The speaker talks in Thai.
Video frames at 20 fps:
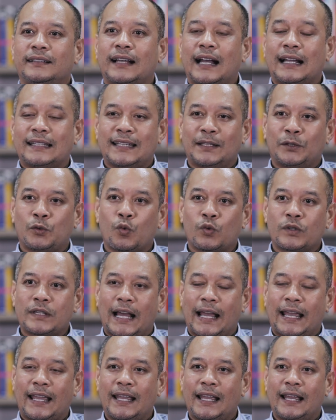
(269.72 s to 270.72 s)
อาจจะถูกใจ
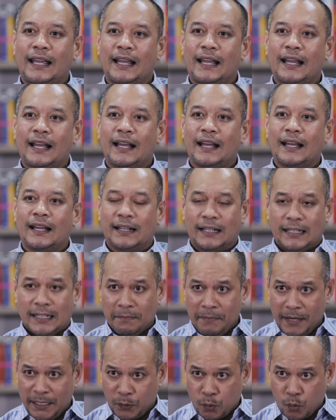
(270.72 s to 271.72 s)
หรือ
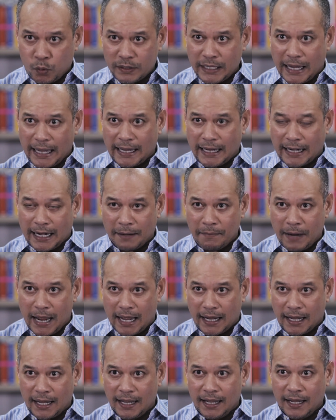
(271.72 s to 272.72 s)
ไม่ถูกใจใครบ้า
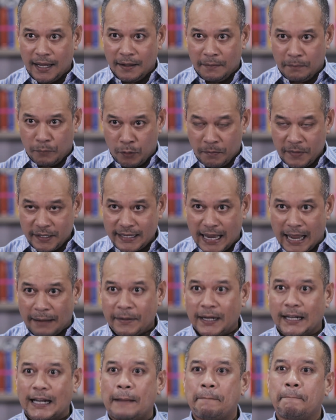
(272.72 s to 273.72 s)
งผมไม่ทราบ
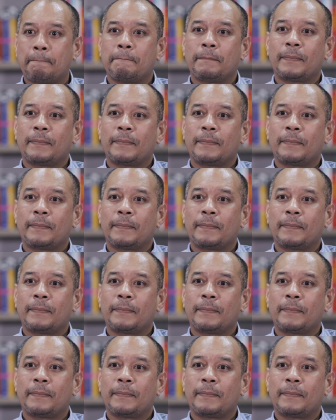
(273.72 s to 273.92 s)
นะครับ